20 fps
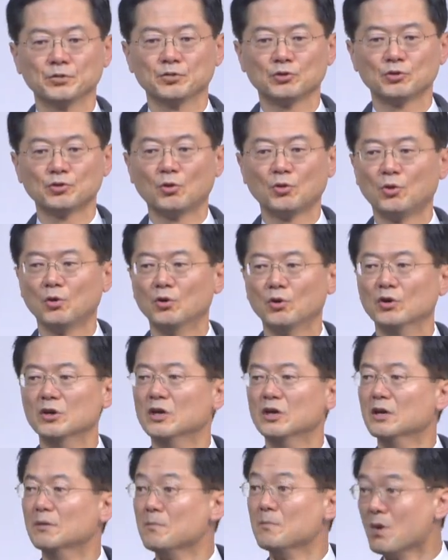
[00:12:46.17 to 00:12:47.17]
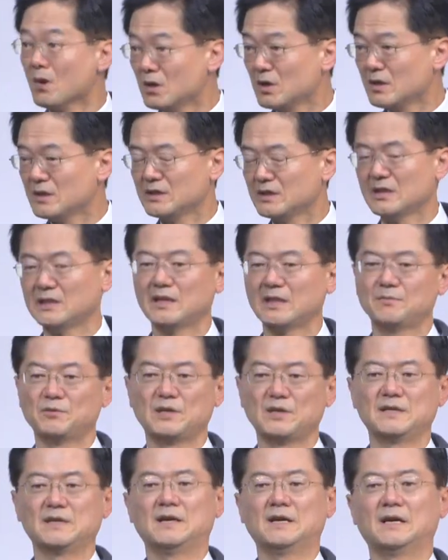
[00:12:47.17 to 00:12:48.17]
또 멀리
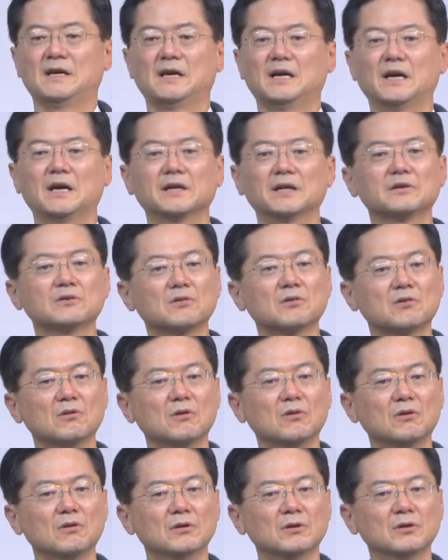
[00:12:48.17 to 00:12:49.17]
내다봐야 하는 거고